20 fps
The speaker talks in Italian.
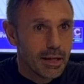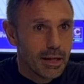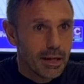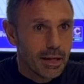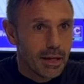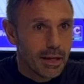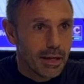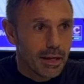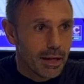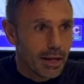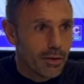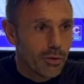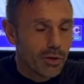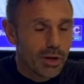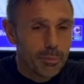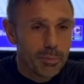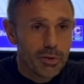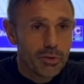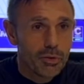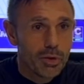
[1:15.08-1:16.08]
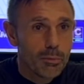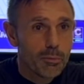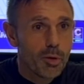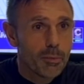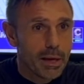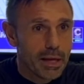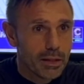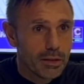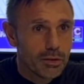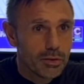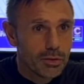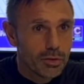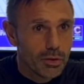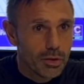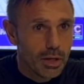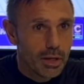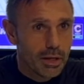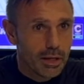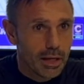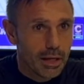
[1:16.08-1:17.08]
eh, che hanno capito il momento,
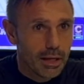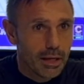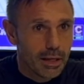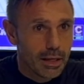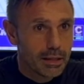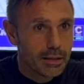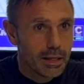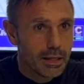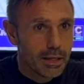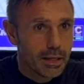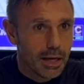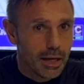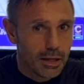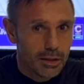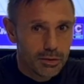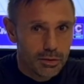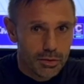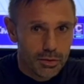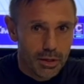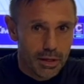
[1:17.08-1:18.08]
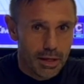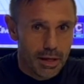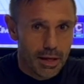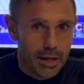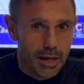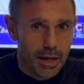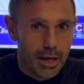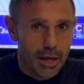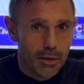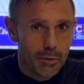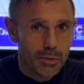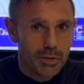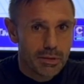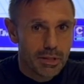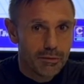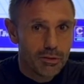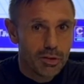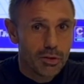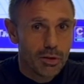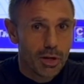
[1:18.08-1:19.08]
il, che, che, è delicato e
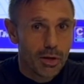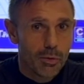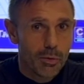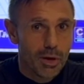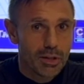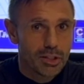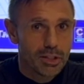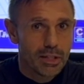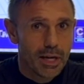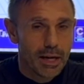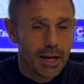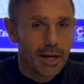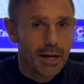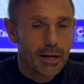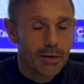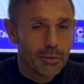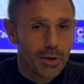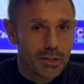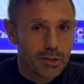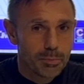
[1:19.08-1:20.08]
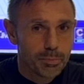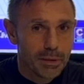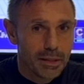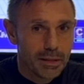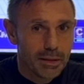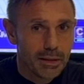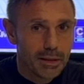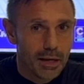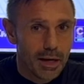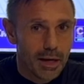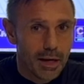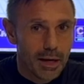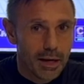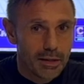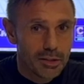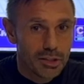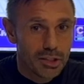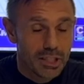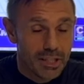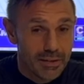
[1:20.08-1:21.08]
questa vittoria qua ci, una, una
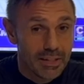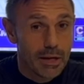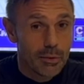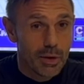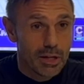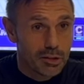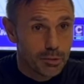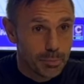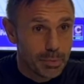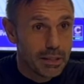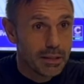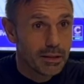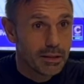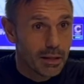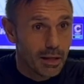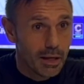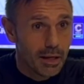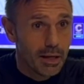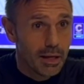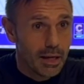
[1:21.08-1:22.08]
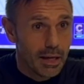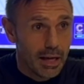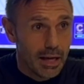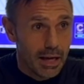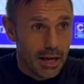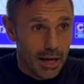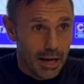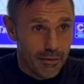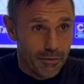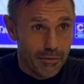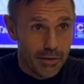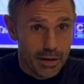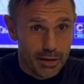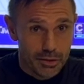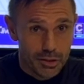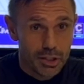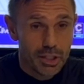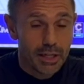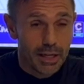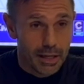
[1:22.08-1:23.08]
spinta, ci deve dare una spinta e
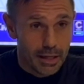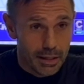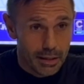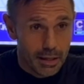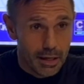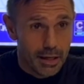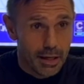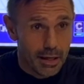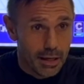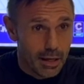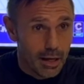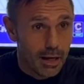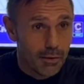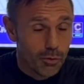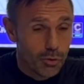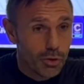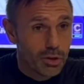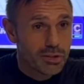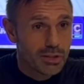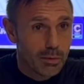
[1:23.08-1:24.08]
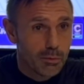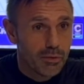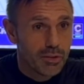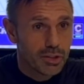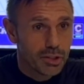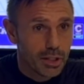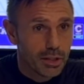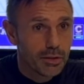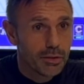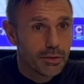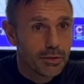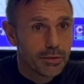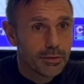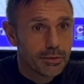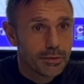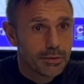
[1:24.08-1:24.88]
farci credere nel lavoro che stiamo facendo.